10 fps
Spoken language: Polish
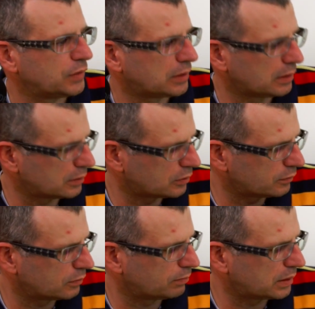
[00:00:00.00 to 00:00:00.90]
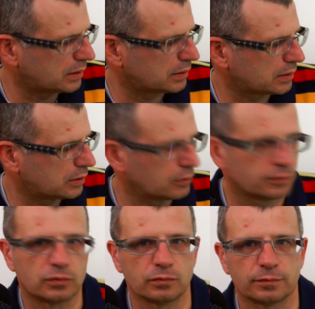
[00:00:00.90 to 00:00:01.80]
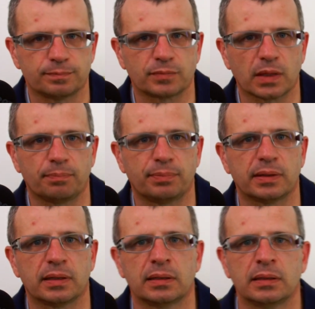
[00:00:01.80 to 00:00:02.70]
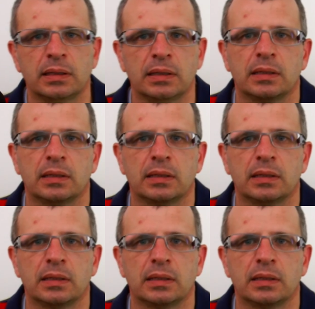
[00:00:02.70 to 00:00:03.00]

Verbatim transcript: internetową badania kierowców.pl